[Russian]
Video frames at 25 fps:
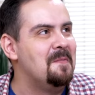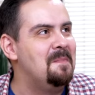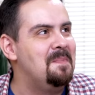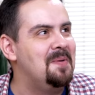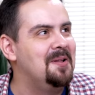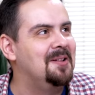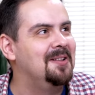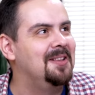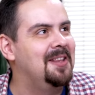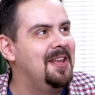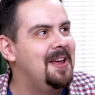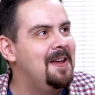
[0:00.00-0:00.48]

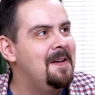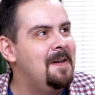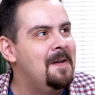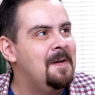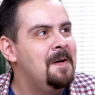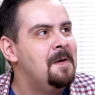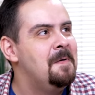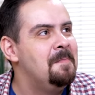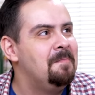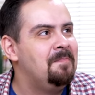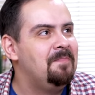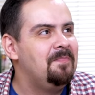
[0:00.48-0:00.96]
купил, да?
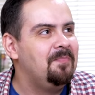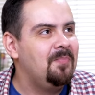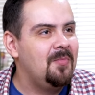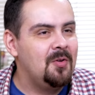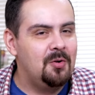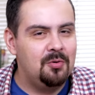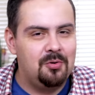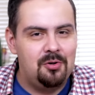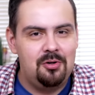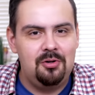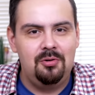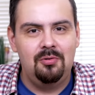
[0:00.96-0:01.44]

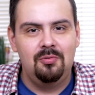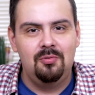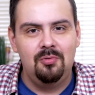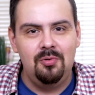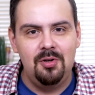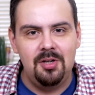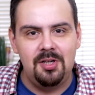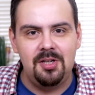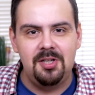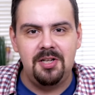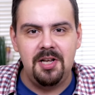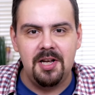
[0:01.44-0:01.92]

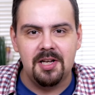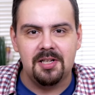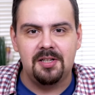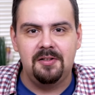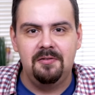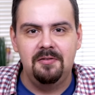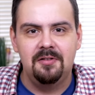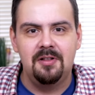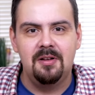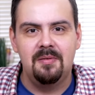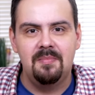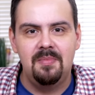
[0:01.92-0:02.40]
Ну,
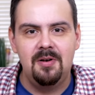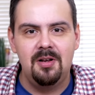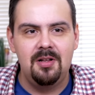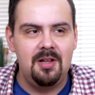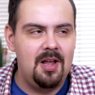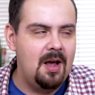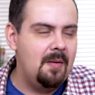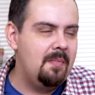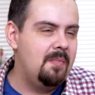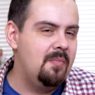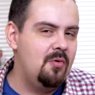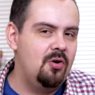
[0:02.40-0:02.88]
естественно, блин,
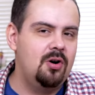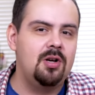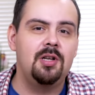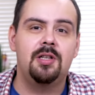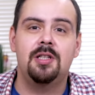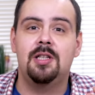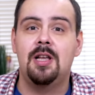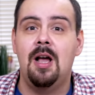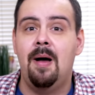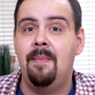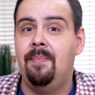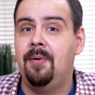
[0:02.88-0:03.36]
я бы мог и
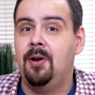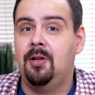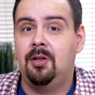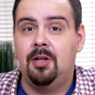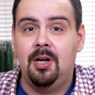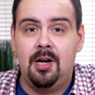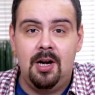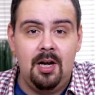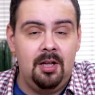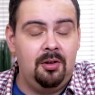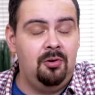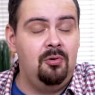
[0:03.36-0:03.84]
сам прийти.
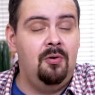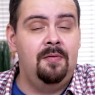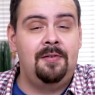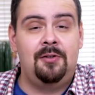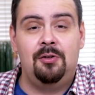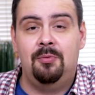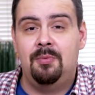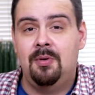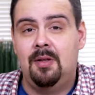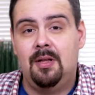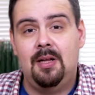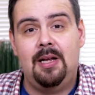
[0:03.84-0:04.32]
Да
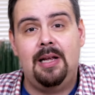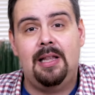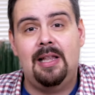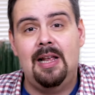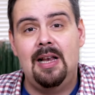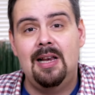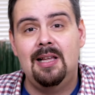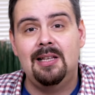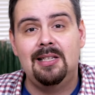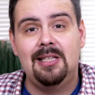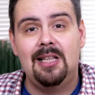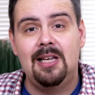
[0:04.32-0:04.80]
готовьте, у меня на
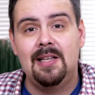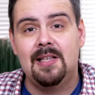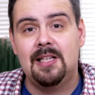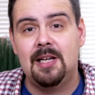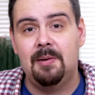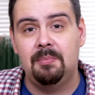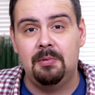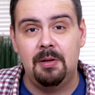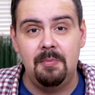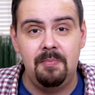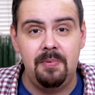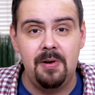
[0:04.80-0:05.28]
канале есть
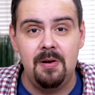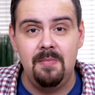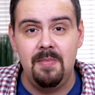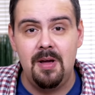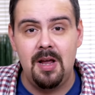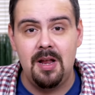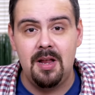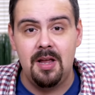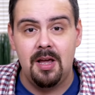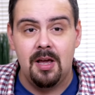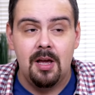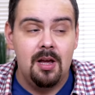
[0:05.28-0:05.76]
рецепты
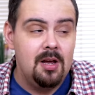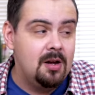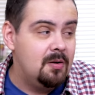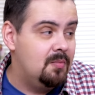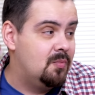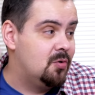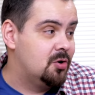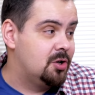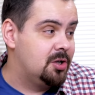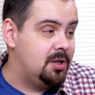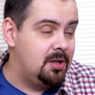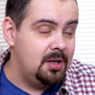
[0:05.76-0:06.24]
пельменей.
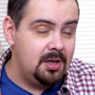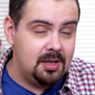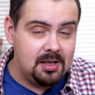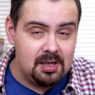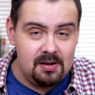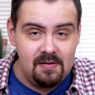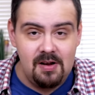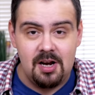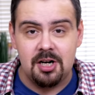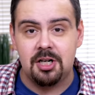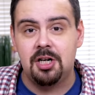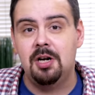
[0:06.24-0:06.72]
Можете и
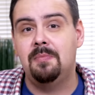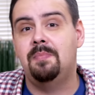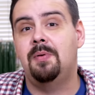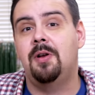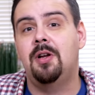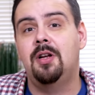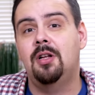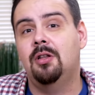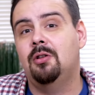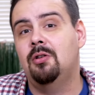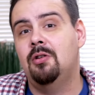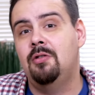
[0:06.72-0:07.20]
свежие
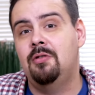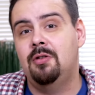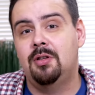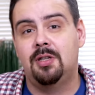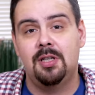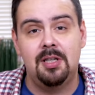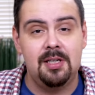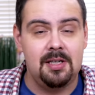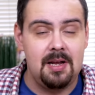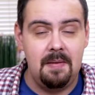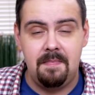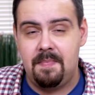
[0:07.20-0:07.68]

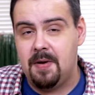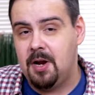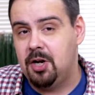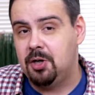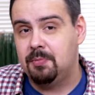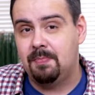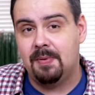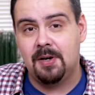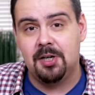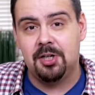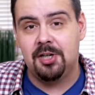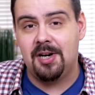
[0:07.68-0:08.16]
приготовить, и
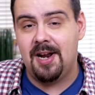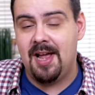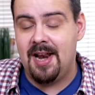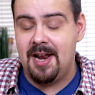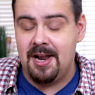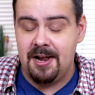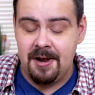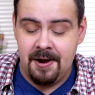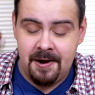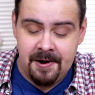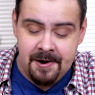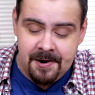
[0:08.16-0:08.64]
запечь,
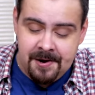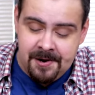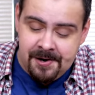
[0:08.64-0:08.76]
поджарить.